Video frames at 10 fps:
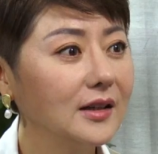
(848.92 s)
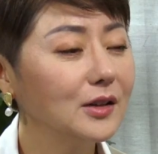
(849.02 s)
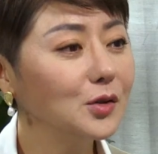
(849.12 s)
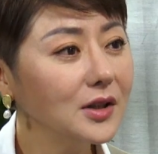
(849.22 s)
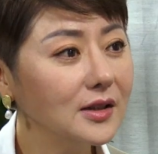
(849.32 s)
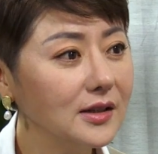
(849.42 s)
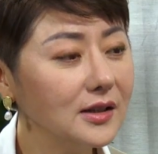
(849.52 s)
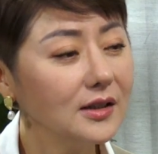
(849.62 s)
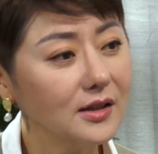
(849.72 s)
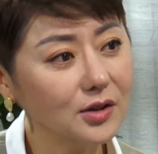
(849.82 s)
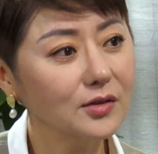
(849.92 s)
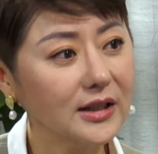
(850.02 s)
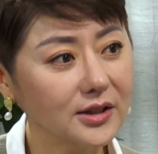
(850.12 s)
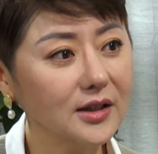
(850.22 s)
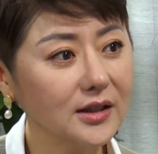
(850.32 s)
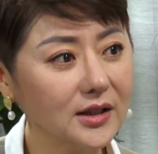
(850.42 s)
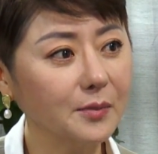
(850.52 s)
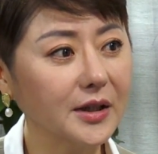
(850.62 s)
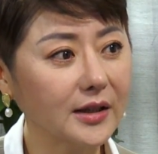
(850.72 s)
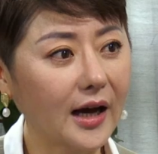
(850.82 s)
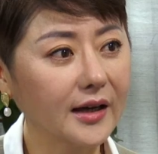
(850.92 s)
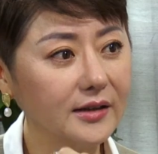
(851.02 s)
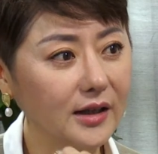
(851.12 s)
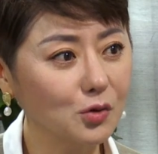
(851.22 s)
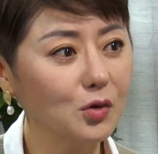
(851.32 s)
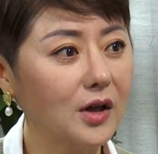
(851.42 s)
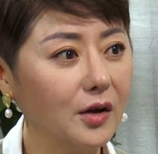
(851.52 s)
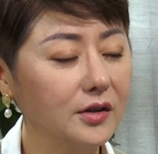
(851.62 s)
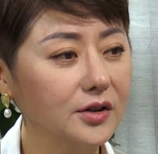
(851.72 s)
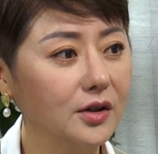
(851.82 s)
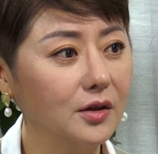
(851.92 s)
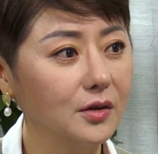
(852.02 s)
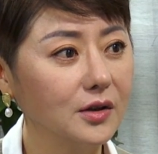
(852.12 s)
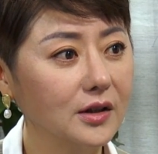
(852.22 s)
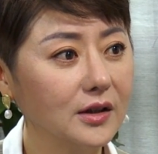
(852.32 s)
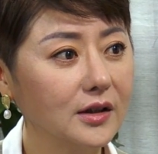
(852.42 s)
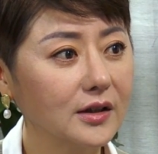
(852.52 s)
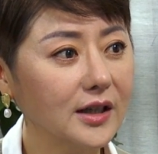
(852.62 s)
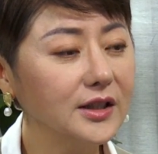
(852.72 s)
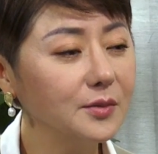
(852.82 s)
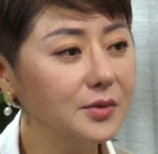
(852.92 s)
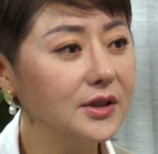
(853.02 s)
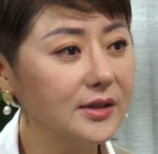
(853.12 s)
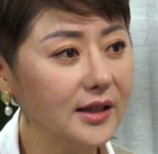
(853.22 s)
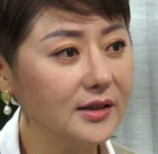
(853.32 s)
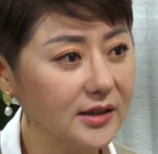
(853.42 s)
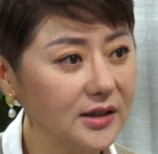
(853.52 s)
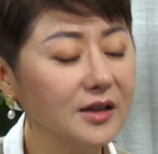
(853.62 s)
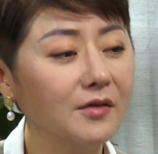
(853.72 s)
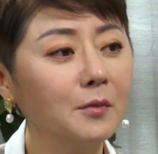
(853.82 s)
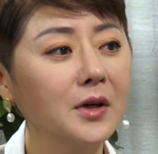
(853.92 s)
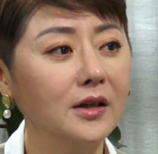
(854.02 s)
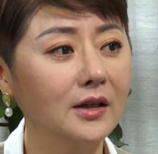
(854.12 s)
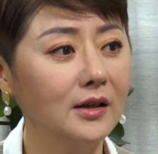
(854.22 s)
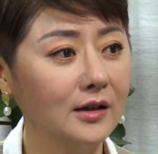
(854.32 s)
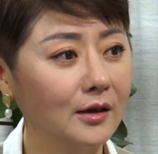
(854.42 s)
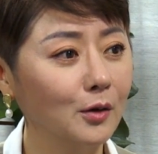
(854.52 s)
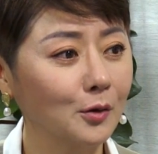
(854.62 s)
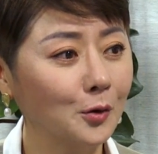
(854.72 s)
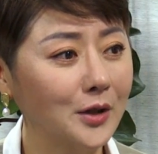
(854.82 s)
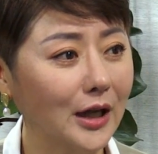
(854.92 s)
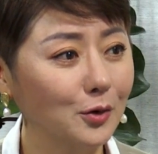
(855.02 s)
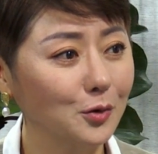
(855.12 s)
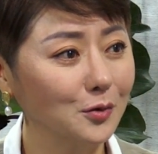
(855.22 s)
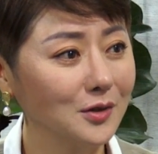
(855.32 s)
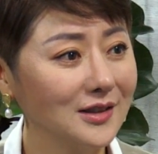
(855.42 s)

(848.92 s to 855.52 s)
你觉得你自己那时候在设立这个平台，跟你要做导演的时候，他是不是在这个金钱方面也也有困难度？